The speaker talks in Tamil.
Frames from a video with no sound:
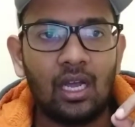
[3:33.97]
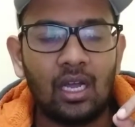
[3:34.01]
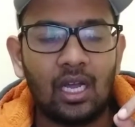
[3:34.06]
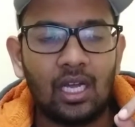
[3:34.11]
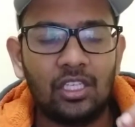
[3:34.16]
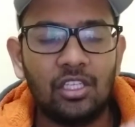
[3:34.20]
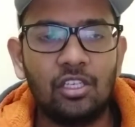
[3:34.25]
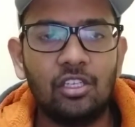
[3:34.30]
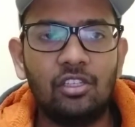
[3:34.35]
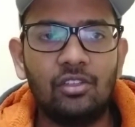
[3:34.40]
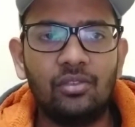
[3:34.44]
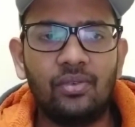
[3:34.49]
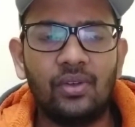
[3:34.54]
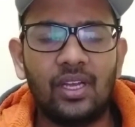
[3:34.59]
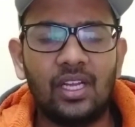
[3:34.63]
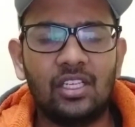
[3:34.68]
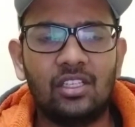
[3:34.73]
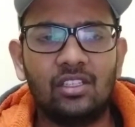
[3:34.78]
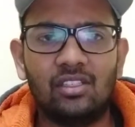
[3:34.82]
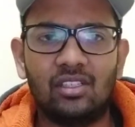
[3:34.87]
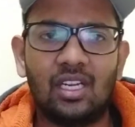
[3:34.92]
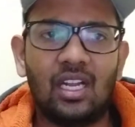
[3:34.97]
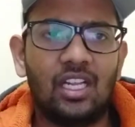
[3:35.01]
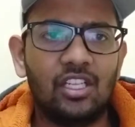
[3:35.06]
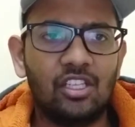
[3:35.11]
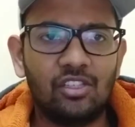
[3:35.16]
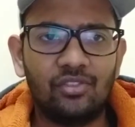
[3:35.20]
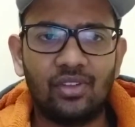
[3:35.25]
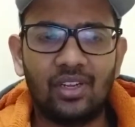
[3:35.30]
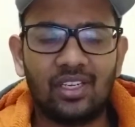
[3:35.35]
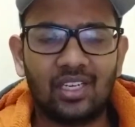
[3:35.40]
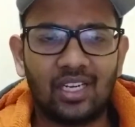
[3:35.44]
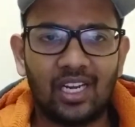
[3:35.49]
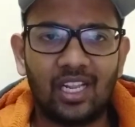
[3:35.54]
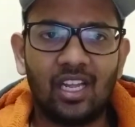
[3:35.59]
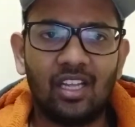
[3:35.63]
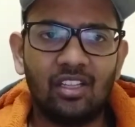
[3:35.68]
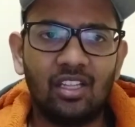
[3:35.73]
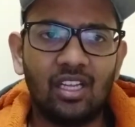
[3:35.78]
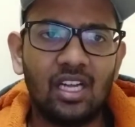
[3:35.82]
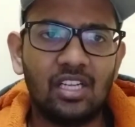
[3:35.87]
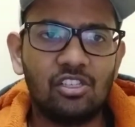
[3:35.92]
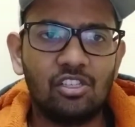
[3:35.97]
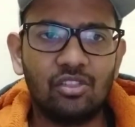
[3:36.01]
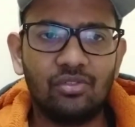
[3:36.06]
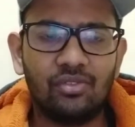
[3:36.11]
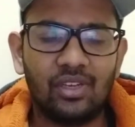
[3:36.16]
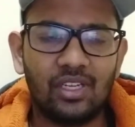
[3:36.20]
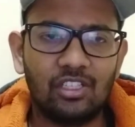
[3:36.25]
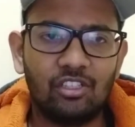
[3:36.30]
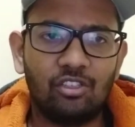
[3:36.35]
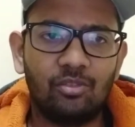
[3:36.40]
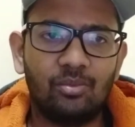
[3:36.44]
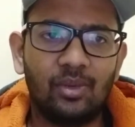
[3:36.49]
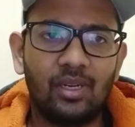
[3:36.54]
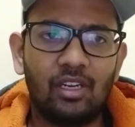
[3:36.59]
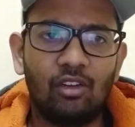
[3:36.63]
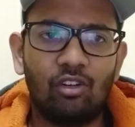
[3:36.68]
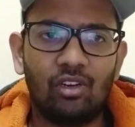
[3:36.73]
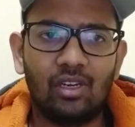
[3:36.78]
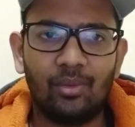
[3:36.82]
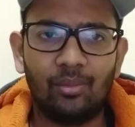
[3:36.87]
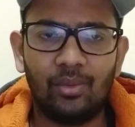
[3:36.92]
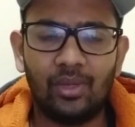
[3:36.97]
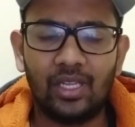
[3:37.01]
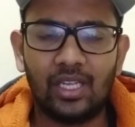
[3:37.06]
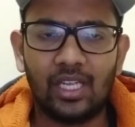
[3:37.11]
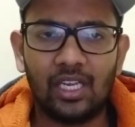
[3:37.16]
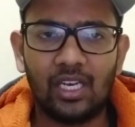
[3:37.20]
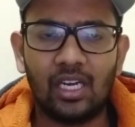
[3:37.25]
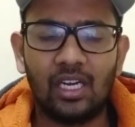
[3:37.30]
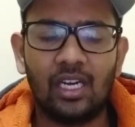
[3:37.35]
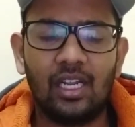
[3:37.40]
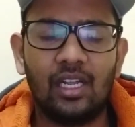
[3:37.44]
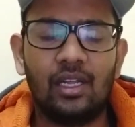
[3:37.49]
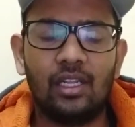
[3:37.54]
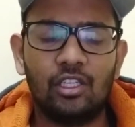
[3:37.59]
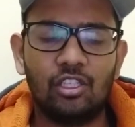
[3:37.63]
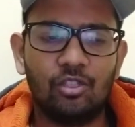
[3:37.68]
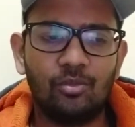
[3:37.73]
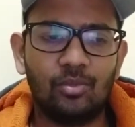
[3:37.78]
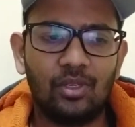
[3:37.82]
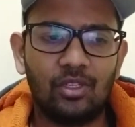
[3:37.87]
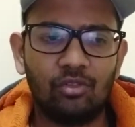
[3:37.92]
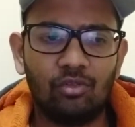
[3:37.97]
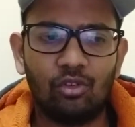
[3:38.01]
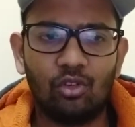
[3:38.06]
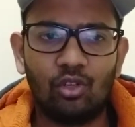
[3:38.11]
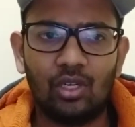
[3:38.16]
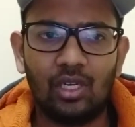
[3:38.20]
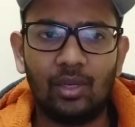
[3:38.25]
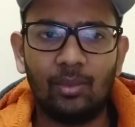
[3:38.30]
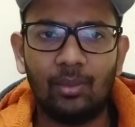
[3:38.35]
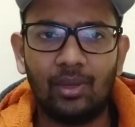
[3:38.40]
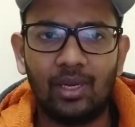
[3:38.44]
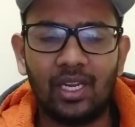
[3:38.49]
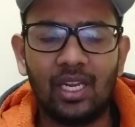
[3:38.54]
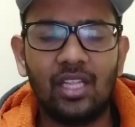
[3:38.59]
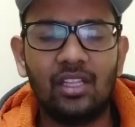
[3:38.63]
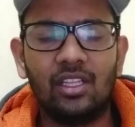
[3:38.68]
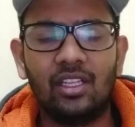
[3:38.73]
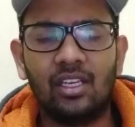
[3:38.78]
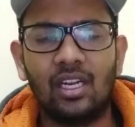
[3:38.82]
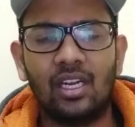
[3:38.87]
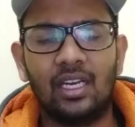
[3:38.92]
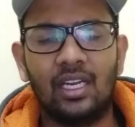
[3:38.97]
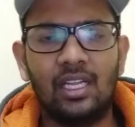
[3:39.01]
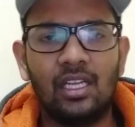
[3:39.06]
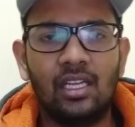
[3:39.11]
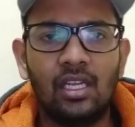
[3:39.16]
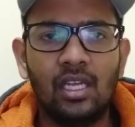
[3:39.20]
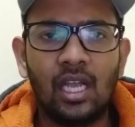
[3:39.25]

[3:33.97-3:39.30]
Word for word: அஜித் ஃபேன்ஸ் நான் அஜித் ஃபேன் கிடையாது அஜித் ஃபேன்ஸ் மேல உள்ள நம்பிக்கையினால அஜித் ஃபேன்ஸ் மேல உள்ள மரியாதையினால